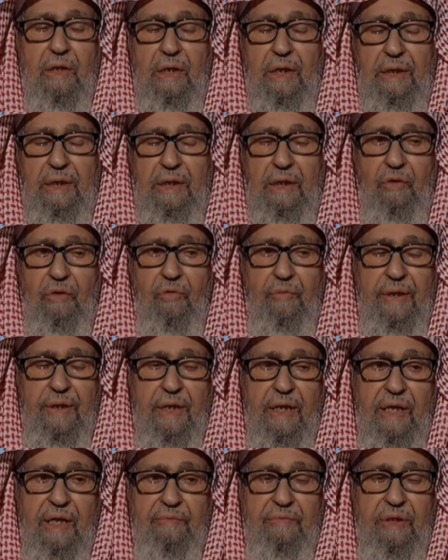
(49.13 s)
أنه من
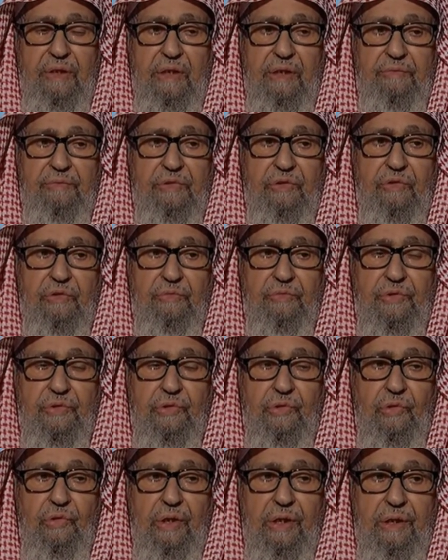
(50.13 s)
عمل منكم
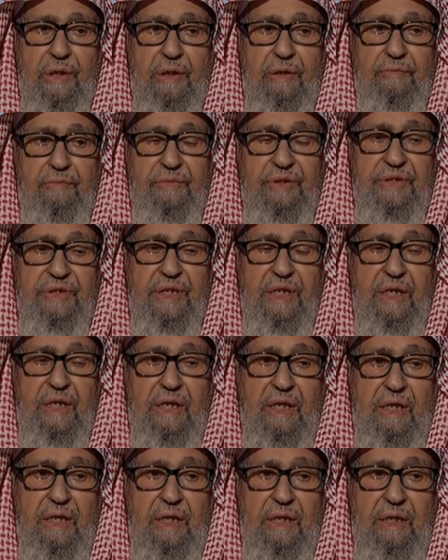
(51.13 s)
سوءا
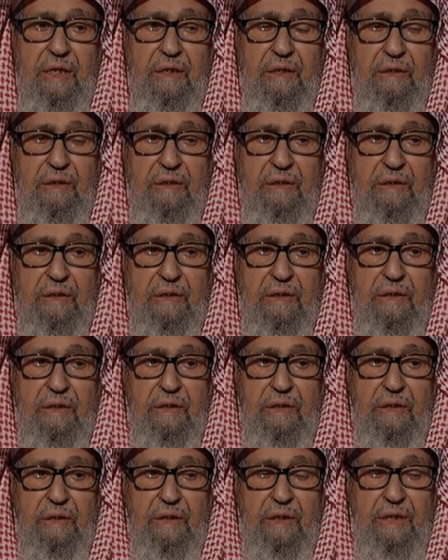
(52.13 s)
بجهالة
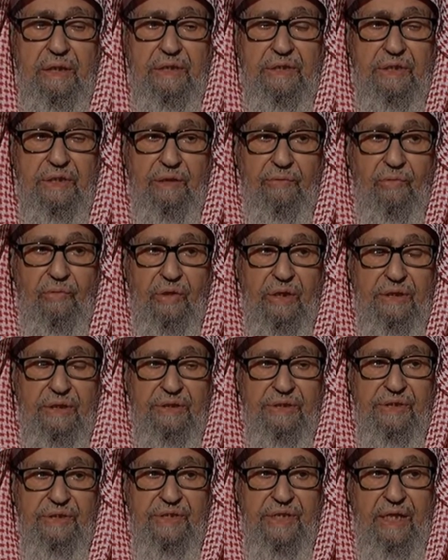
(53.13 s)
ليس المراد
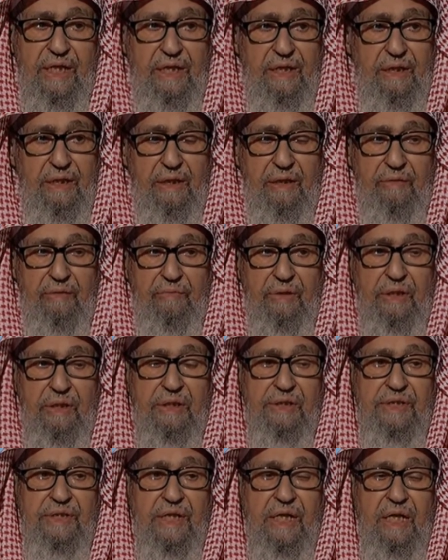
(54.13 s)
الجهل بل
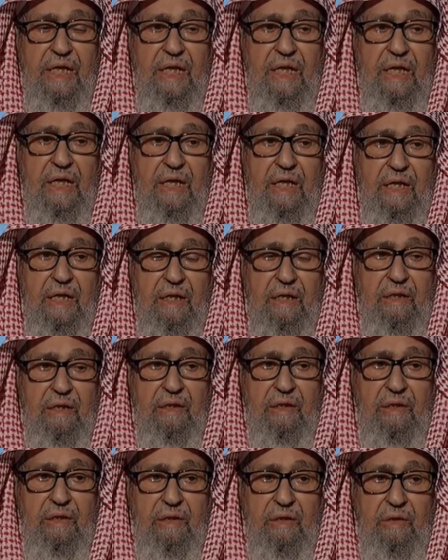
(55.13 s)
الجهالة
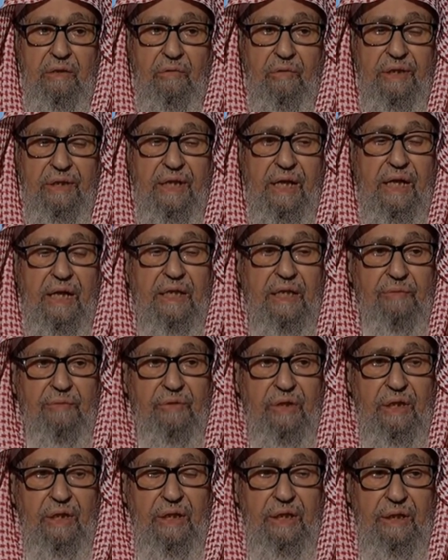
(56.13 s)
وهي عدم
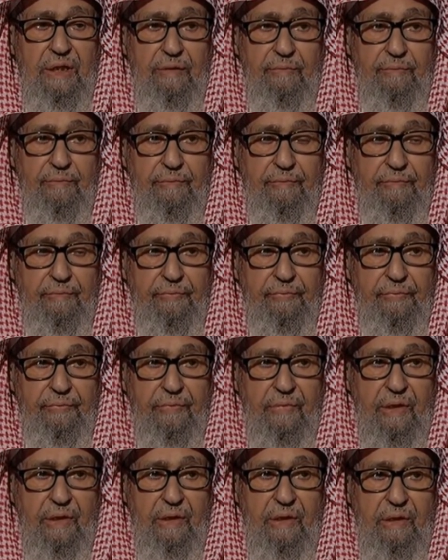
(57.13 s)
الحلم
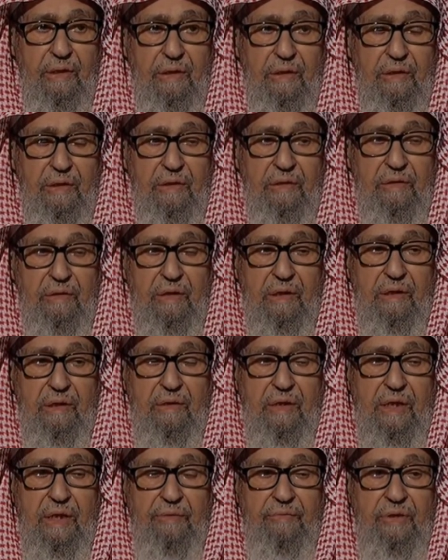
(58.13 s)

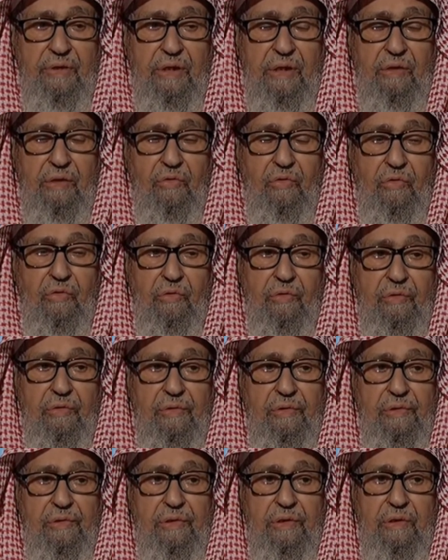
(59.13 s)
عمله
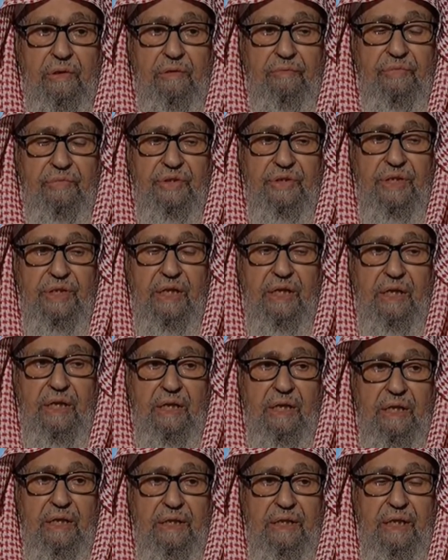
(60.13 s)

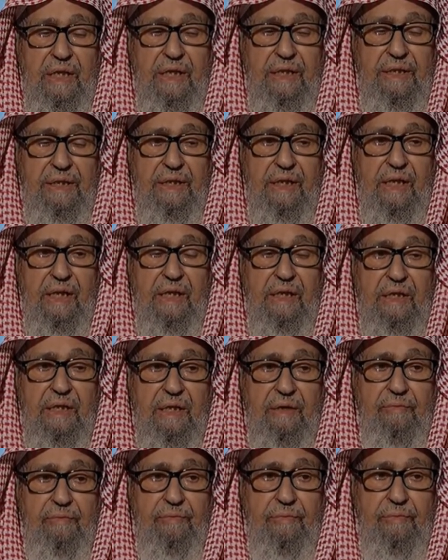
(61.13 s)
بجهالة يعني
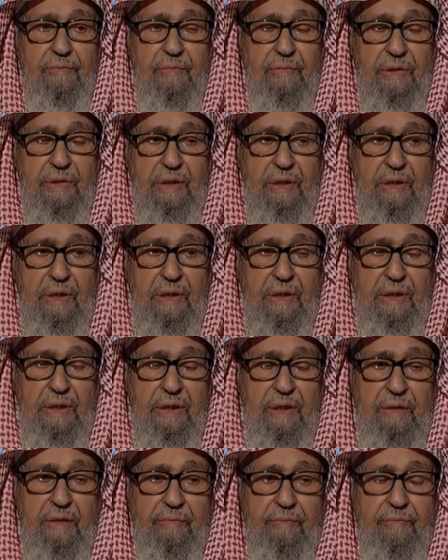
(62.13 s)
عدم
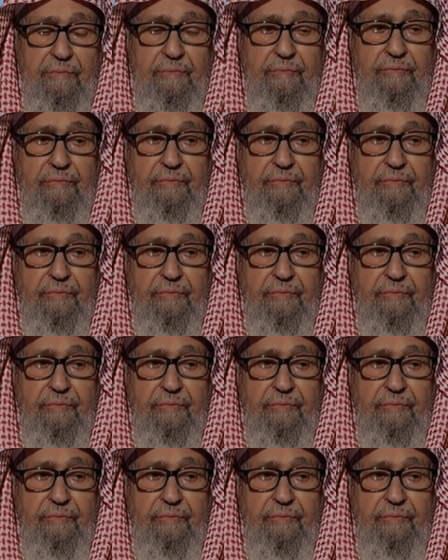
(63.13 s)
الحلم